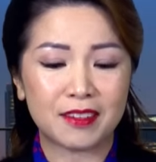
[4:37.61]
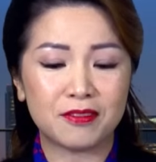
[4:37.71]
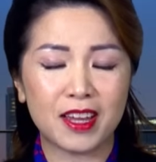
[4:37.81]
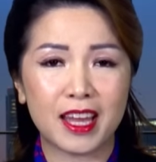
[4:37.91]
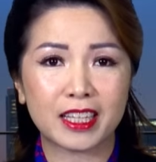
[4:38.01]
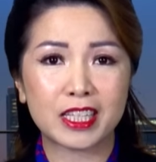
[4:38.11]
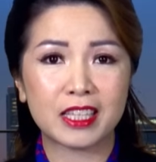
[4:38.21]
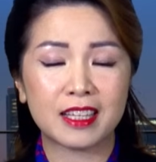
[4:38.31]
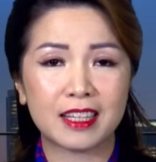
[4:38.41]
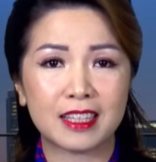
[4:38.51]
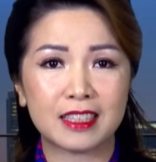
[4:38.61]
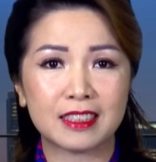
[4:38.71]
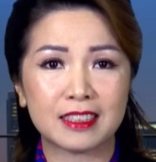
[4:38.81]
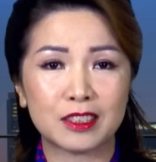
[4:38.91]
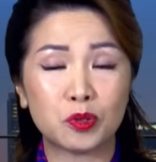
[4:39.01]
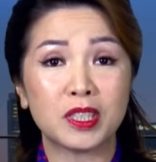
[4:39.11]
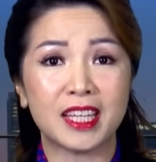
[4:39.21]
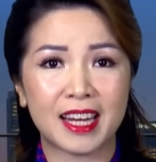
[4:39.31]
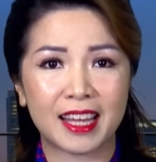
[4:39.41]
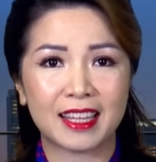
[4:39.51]
À, về cái à, chuyến
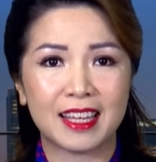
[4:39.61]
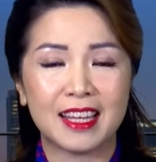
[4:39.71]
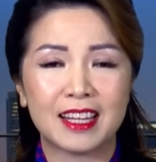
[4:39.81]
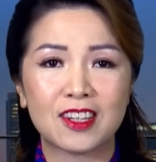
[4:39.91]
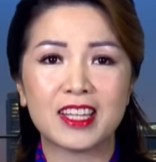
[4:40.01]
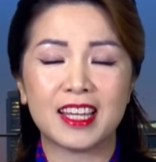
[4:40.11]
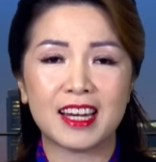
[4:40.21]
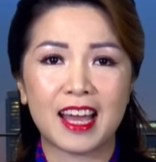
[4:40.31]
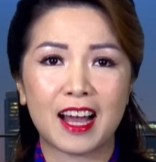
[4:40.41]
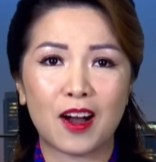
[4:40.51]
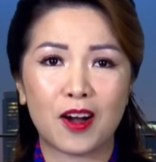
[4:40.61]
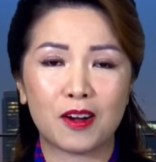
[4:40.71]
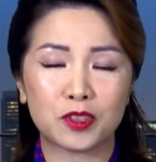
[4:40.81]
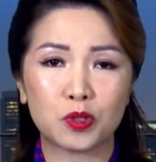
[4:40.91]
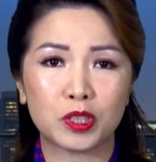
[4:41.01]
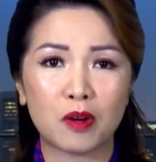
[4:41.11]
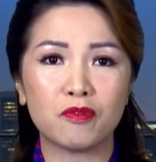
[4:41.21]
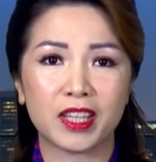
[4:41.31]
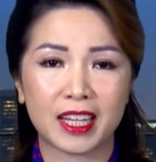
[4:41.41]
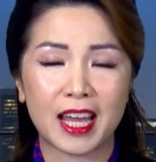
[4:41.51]
đi này. Có nghĩa là họ truyền thông
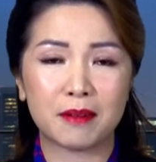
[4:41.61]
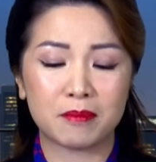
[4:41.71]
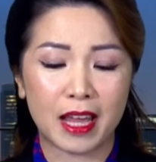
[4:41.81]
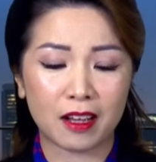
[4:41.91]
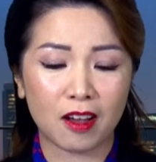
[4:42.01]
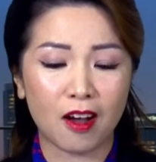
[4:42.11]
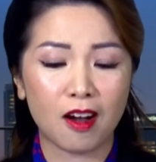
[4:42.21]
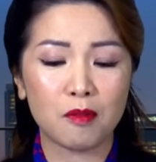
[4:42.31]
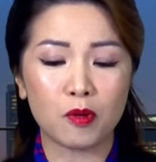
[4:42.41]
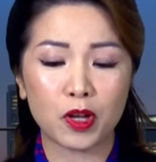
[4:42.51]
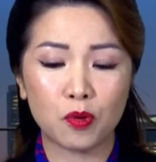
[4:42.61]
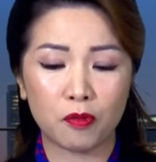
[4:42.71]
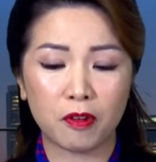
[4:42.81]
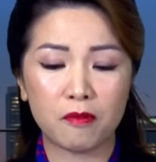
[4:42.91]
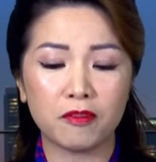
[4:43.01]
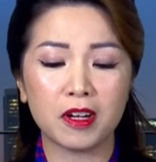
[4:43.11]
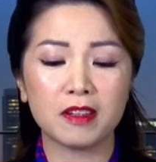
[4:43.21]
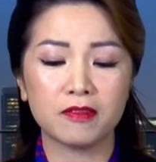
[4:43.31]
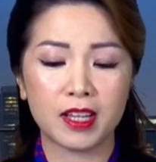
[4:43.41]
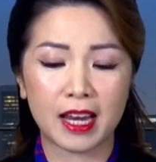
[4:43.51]
Việt Nam đã có một cái cuộc phỏng
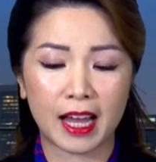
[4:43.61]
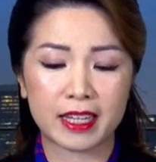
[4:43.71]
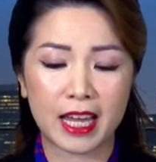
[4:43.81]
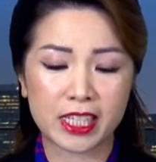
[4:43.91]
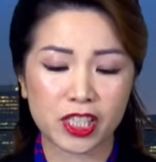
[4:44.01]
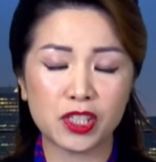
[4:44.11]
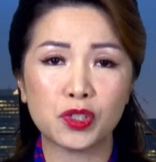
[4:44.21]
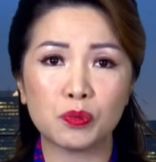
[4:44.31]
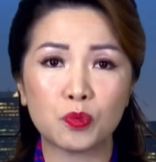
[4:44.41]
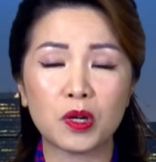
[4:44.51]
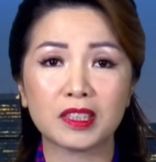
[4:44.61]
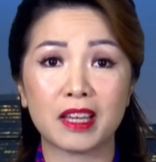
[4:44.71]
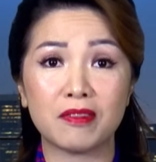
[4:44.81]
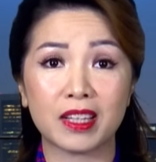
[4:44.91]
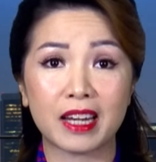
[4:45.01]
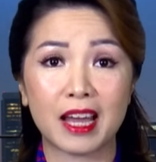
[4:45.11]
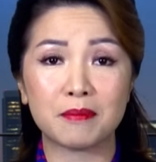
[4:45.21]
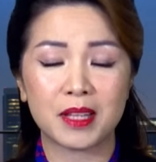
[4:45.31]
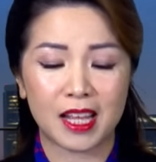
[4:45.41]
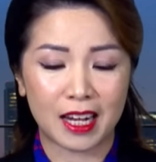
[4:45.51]
vấn với lại đại sứ Trung Quốc tại Việt
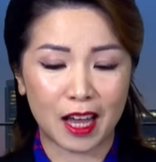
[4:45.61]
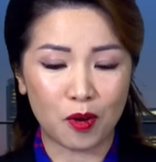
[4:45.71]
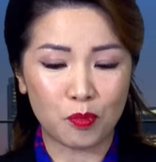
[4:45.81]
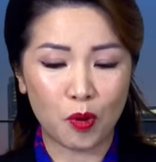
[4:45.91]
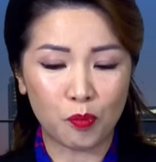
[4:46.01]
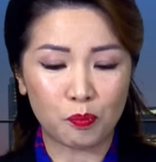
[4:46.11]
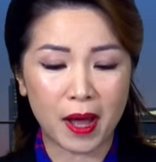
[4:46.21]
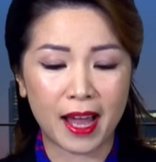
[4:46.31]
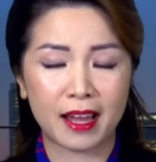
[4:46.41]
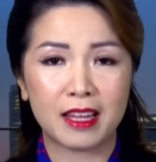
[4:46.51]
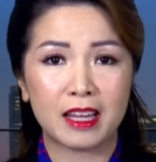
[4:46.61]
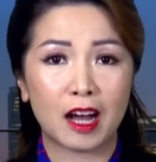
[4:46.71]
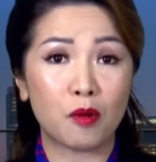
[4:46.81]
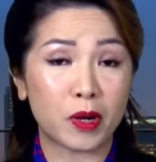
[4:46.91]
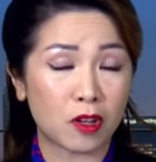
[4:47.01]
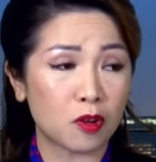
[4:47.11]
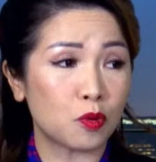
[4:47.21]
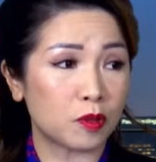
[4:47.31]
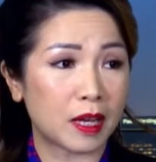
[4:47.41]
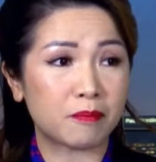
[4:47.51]
Nam là ông Hùng Ba. Ông đã có
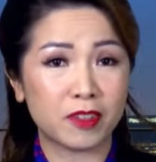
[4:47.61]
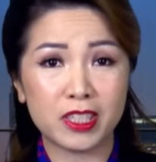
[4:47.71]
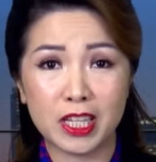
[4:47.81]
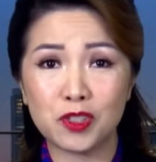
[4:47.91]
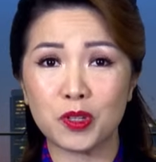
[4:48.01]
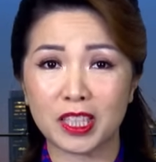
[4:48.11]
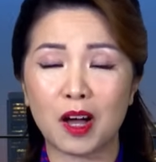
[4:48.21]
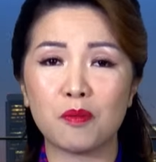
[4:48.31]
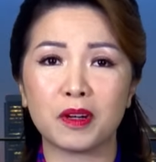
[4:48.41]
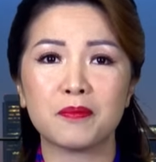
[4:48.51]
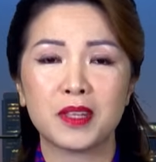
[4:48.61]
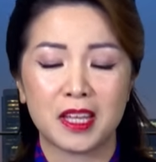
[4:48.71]
cuộc gặp với giới truyền thông đó.